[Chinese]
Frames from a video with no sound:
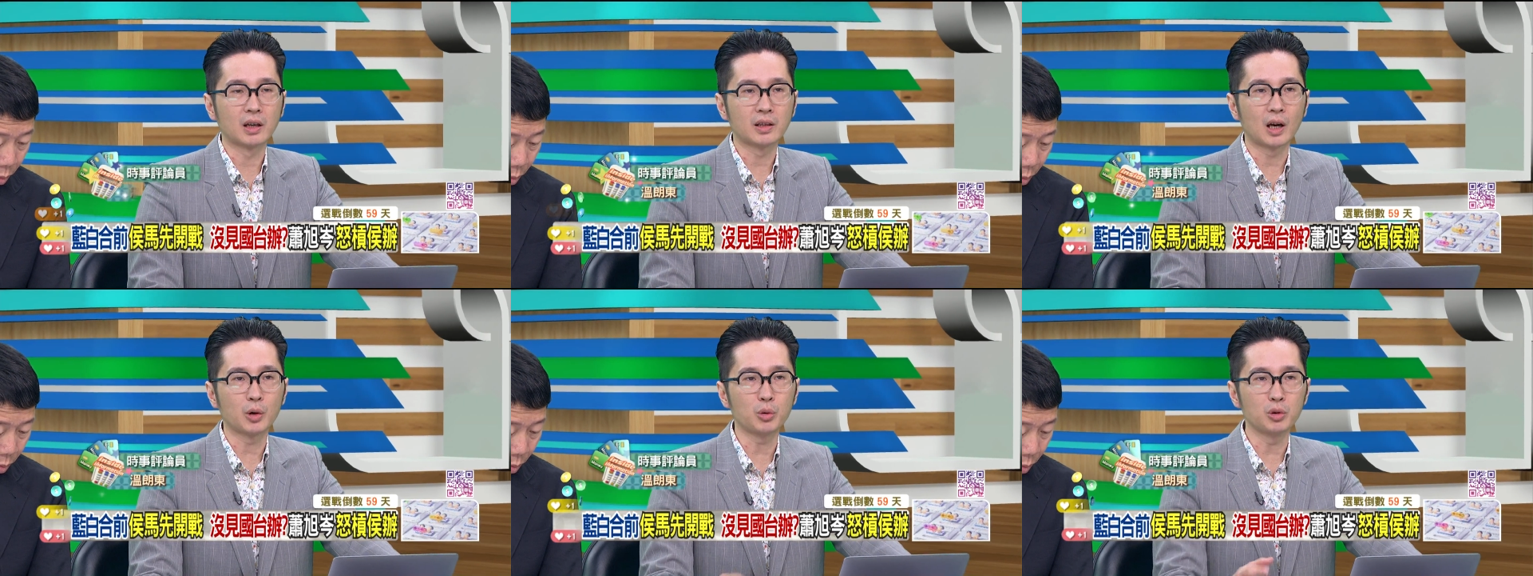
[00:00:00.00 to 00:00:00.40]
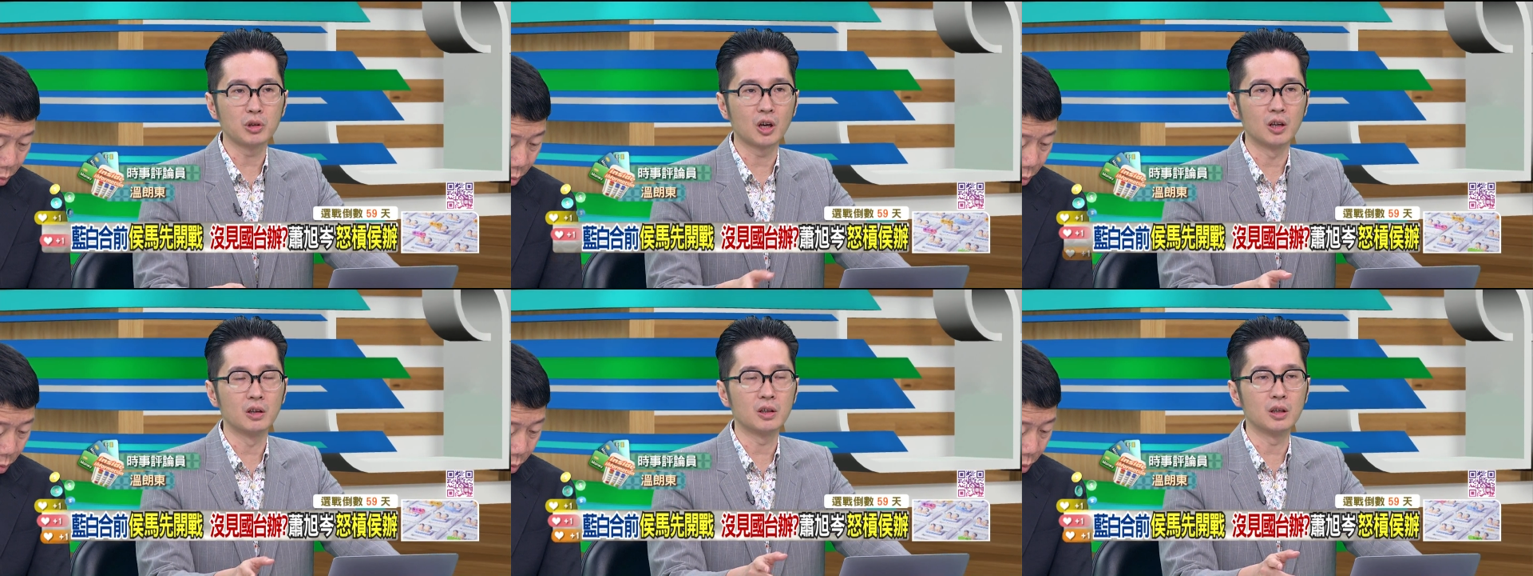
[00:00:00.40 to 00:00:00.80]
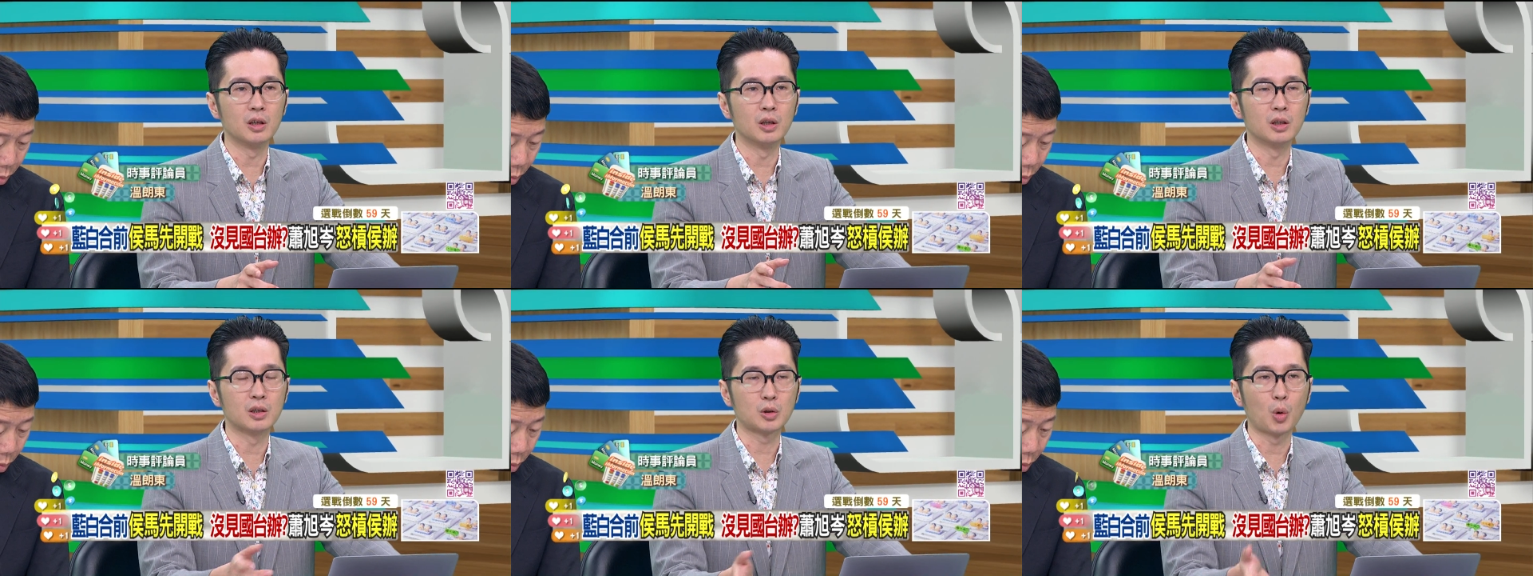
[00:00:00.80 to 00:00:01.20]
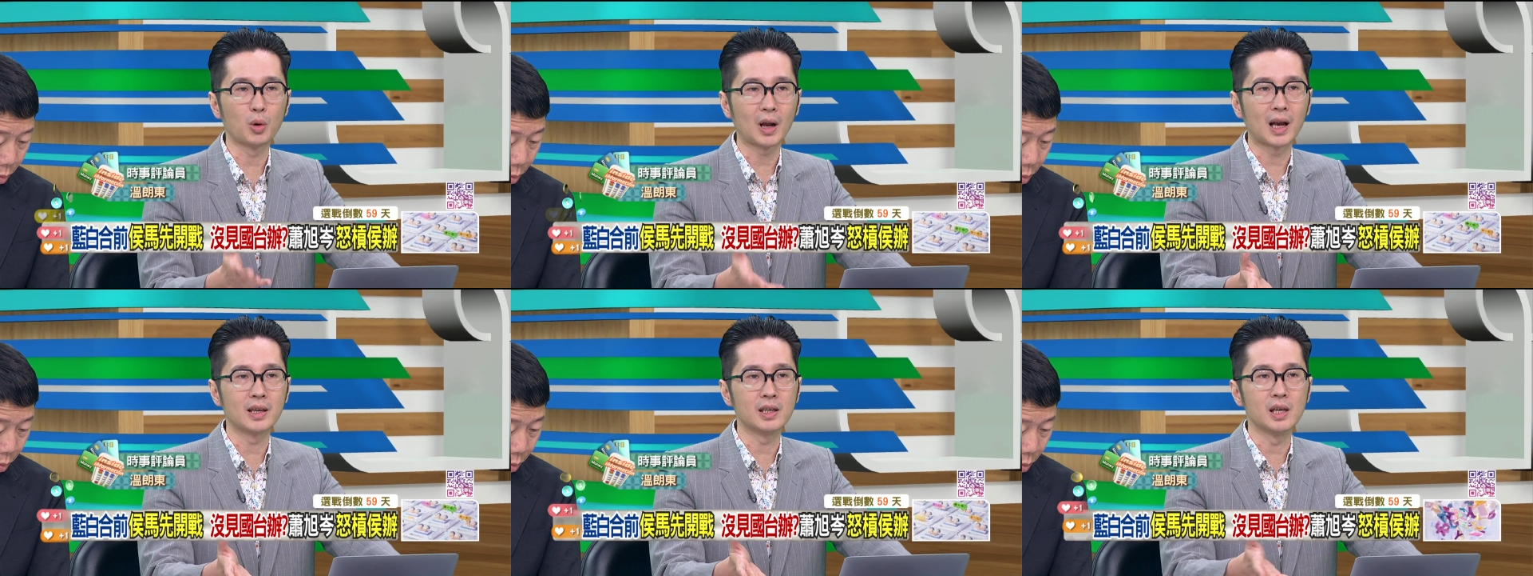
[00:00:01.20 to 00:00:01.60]
肖旭成是周
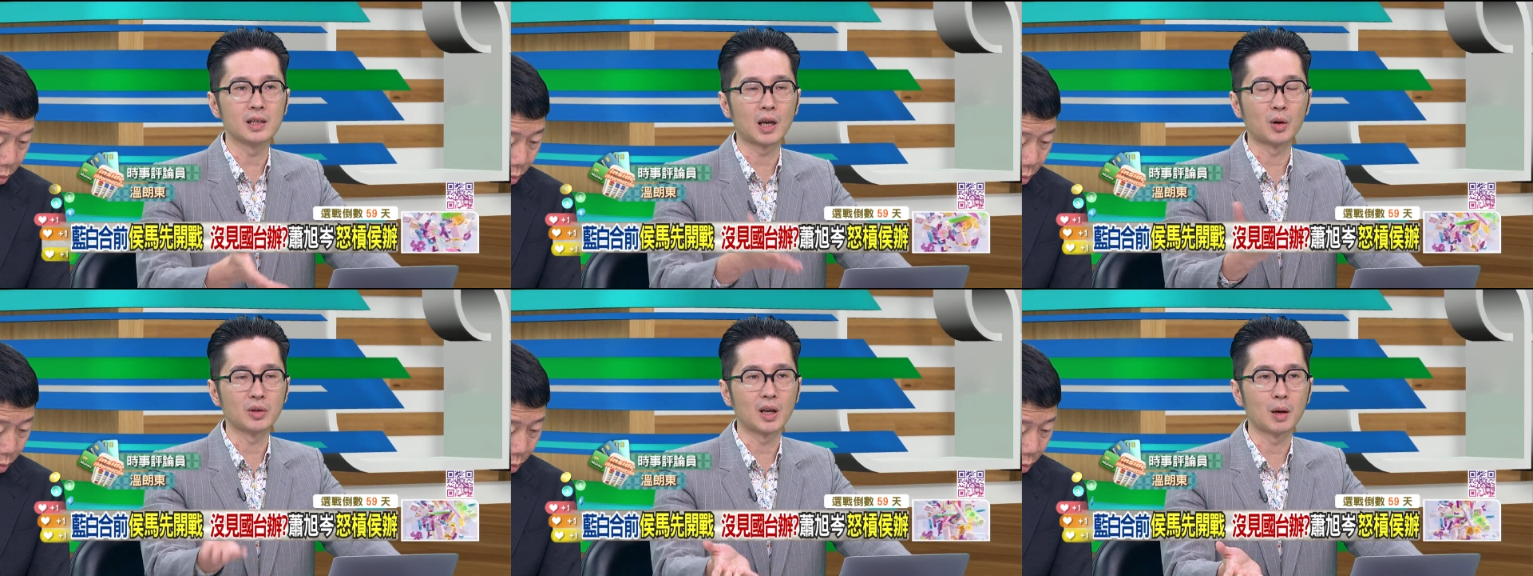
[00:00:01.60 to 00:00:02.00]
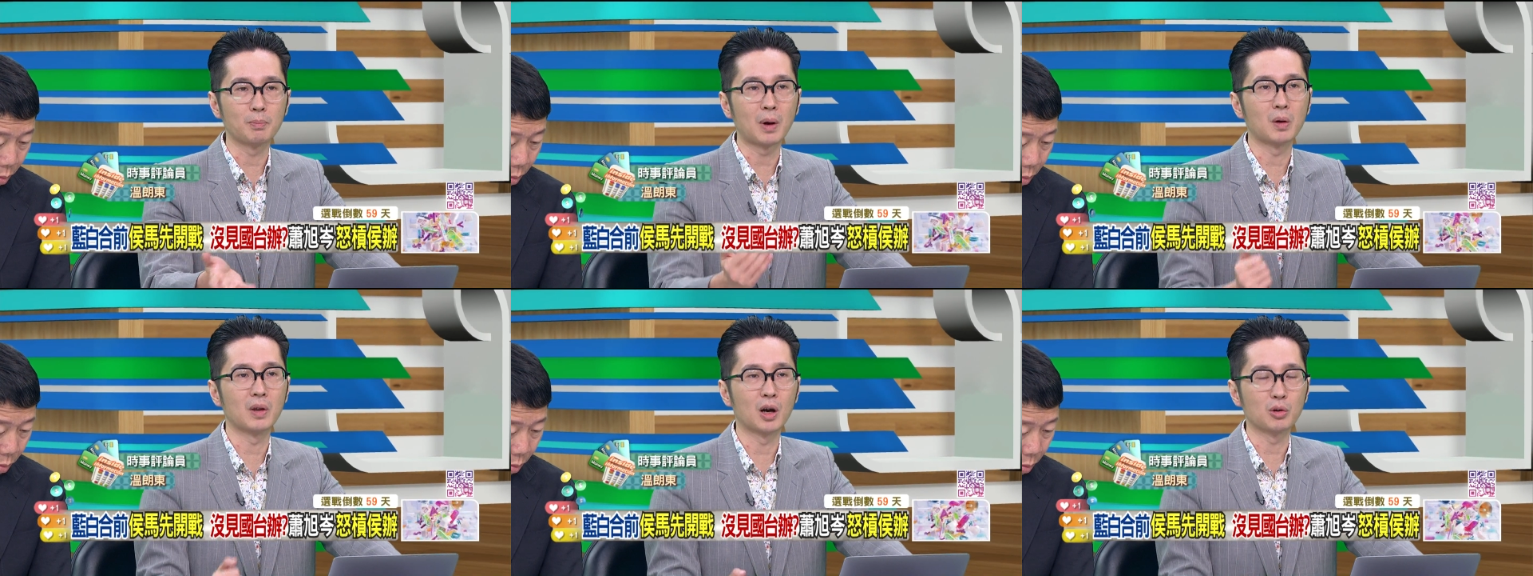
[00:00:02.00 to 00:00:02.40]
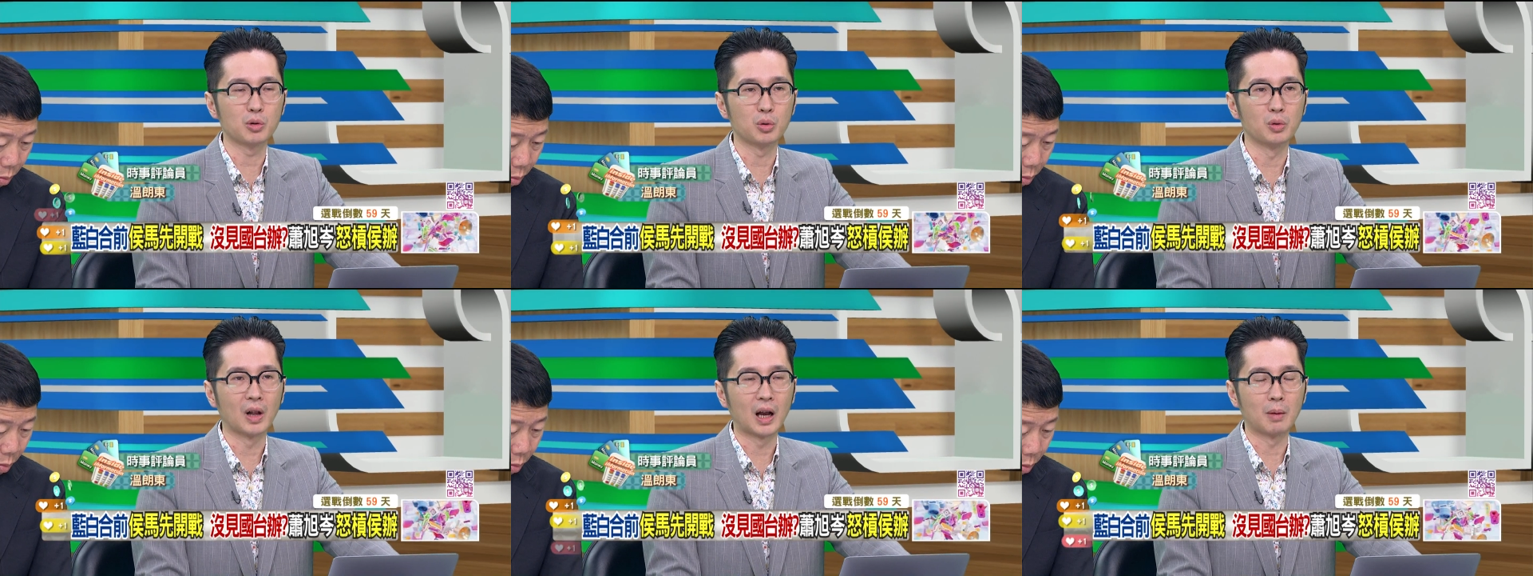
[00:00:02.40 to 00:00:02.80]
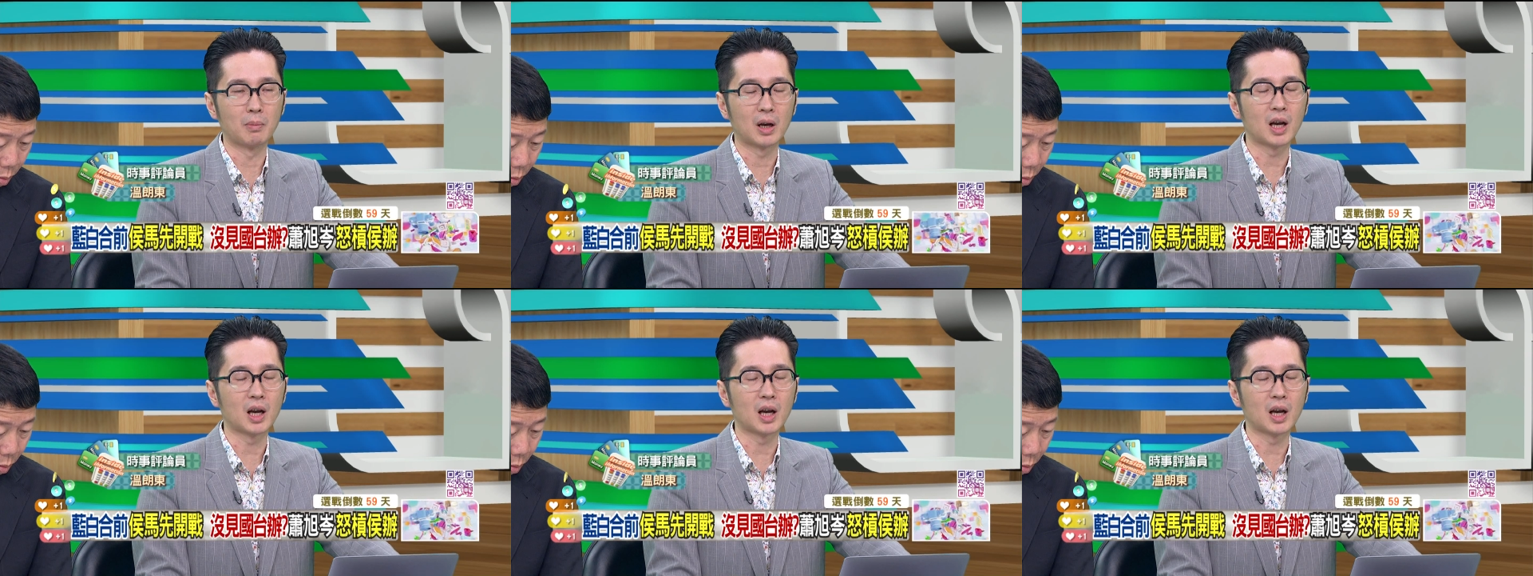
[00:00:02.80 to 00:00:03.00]
刊今天早上爆料出来嘛？